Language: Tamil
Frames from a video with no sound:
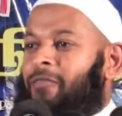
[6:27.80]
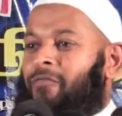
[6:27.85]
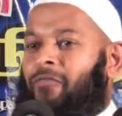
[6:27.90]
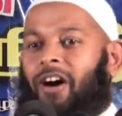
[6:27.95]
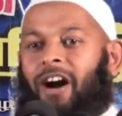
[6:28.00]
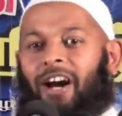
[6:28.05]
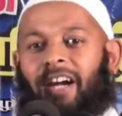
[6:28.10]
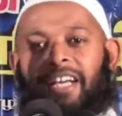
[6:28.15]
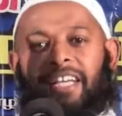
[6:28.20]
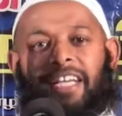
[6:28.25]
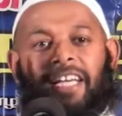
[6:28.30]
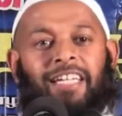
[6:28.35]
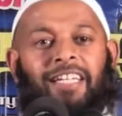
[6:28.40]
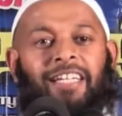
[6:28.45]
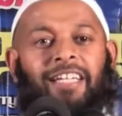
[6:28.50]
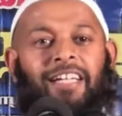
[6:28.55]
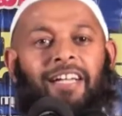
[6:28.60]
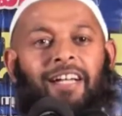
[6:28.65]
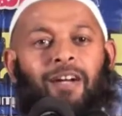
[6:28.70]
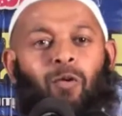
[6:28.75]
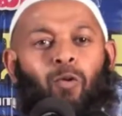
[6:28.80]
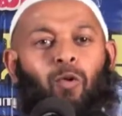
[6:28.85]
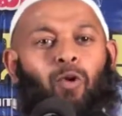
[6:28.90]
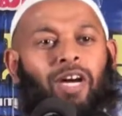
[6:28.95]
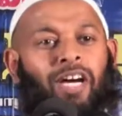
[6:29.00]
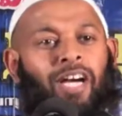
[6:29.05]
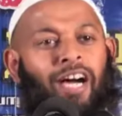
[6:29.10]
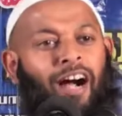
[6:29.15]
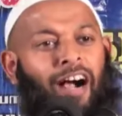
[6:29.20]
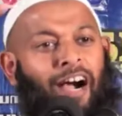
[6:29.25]
வாழ்க்கை
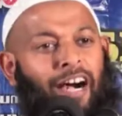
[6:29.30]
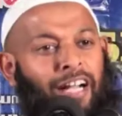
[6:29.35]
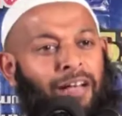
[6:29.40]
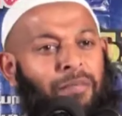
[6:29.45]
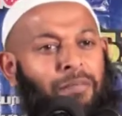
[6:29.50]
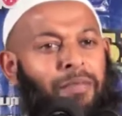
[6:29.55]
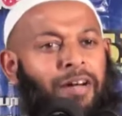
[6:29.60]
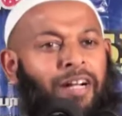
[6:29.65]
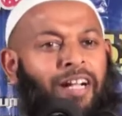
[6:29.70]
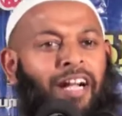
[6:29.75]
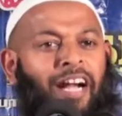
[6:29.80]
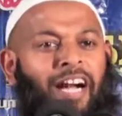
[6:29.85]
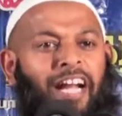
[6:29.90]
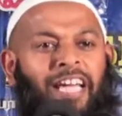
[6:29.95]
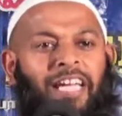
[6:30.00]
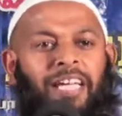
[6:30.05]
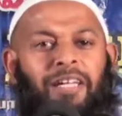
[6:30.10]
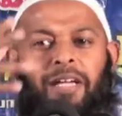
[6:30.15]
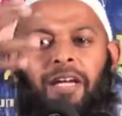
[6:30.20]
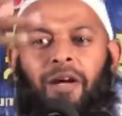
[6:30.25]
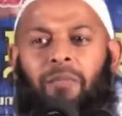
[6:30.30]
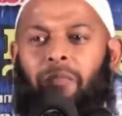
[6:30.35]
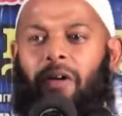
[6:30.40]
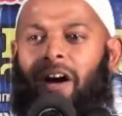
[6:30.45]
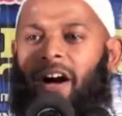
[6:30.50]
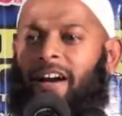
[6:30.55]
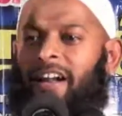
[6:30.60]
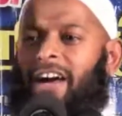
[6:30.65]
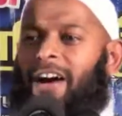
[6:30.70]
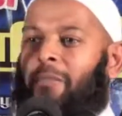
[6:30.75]
உலக ஆடம்பரங்களை
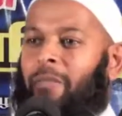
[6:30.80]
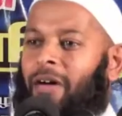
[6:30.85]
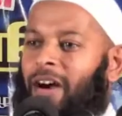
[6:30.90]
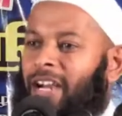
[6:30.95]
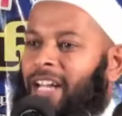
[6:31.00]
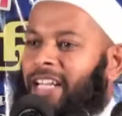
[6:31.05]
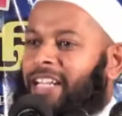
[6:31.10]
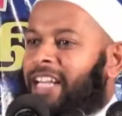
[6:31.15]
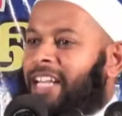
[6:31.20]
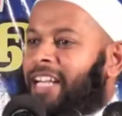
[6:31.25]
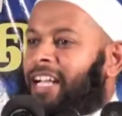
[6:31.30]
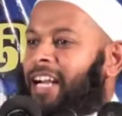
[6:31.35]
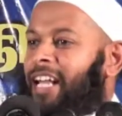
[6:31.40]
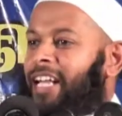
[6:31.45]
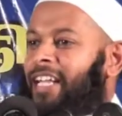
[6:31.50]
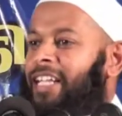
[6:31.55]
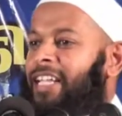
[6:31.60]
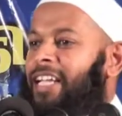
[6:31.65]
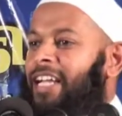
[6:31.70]
மாடா மாளிகைகளை